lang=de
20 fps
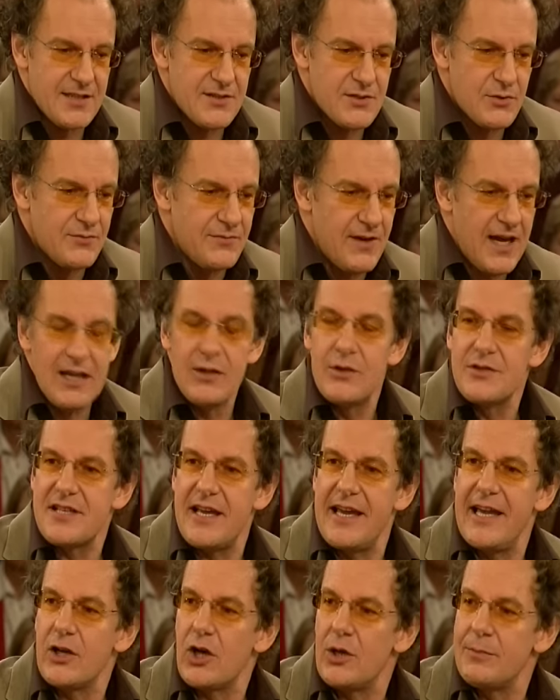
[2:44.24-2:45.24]
nicht so wahllos
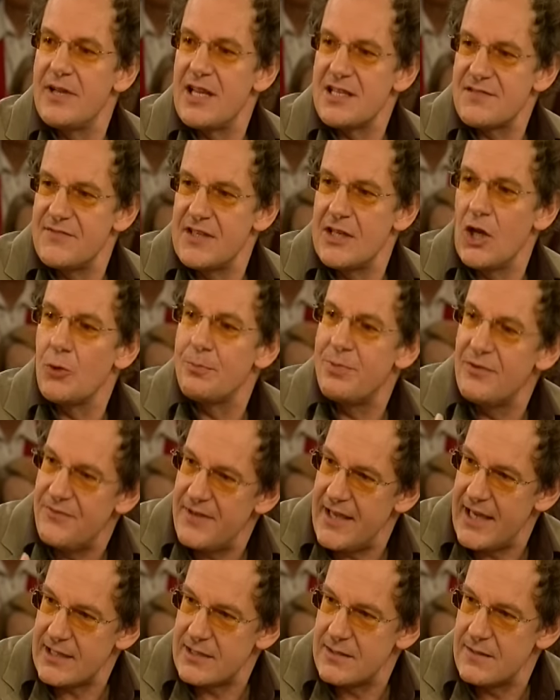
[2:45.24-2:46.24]
daherkommen, lassen wir die auch
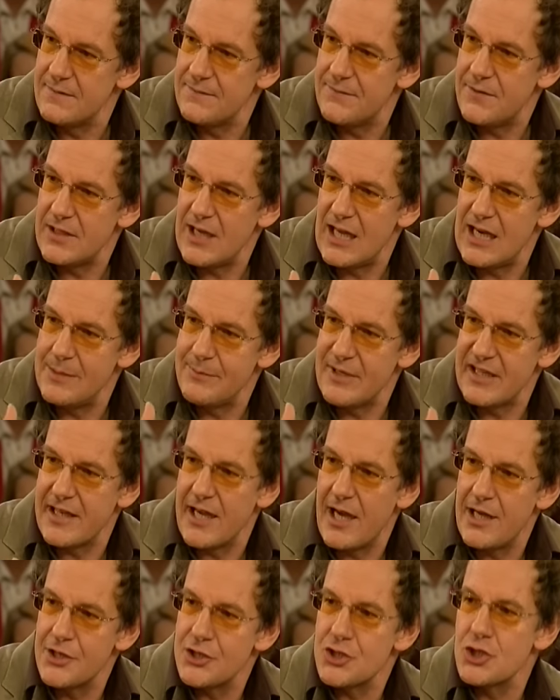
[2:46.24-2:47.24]
bewerten von einer
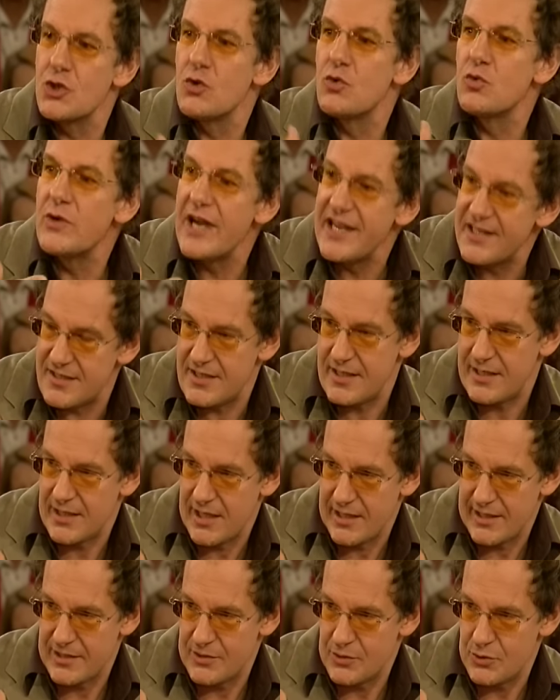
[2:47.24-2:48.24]
amerikanischen
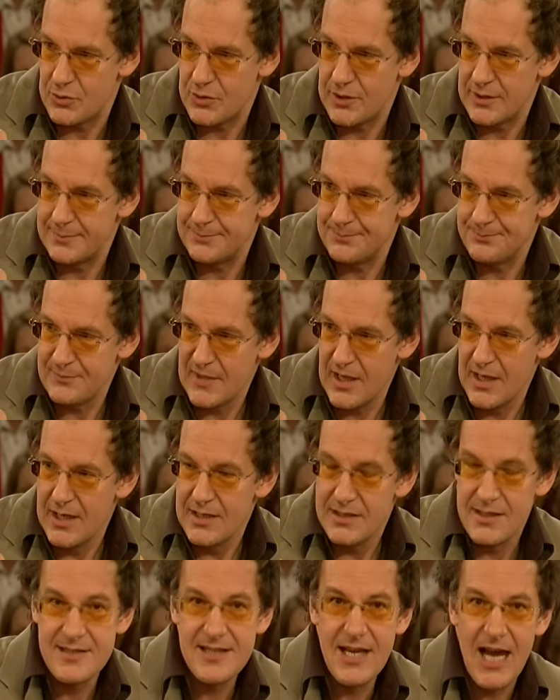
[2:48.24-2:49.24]
Ratingagentur.
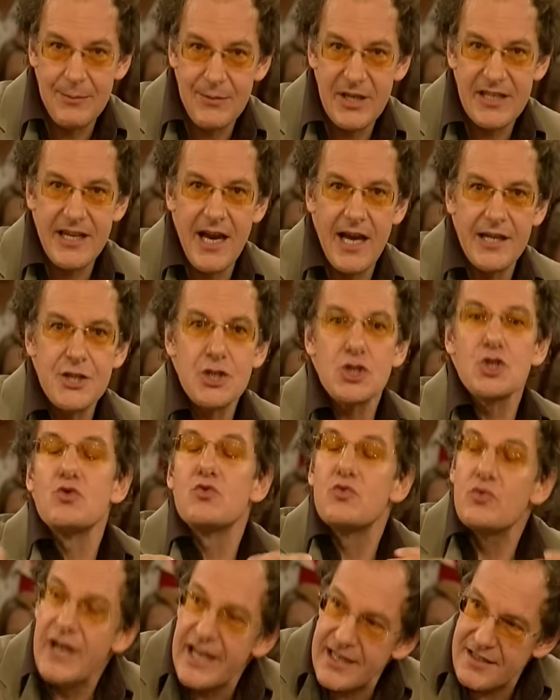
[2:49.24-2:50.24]
Diese amerikanischen
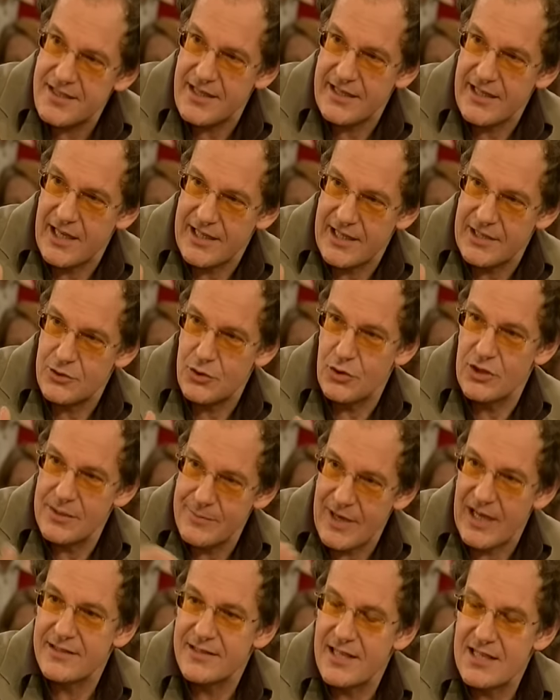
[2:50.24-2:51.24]
Ratingagenturen,
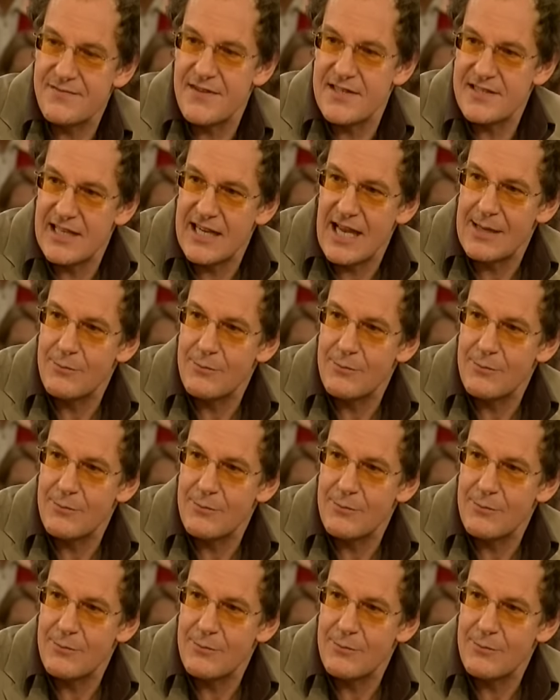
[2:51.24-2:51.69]
die machen das, was der